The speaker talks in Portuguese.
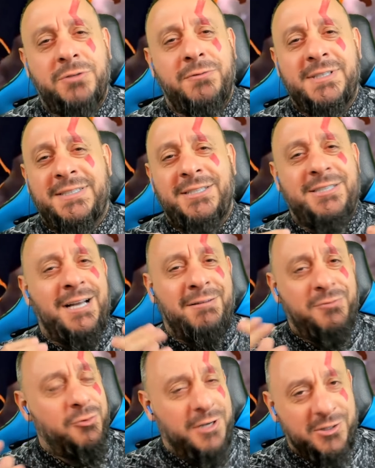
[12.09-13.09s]
você já
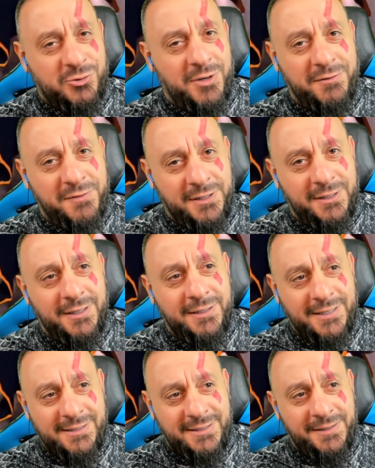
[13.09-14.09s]
viu na sua vida.
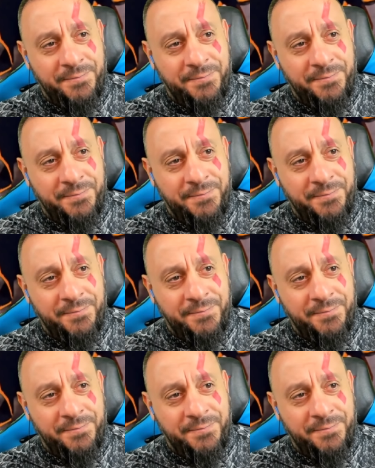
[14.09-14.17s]
Quer dizer,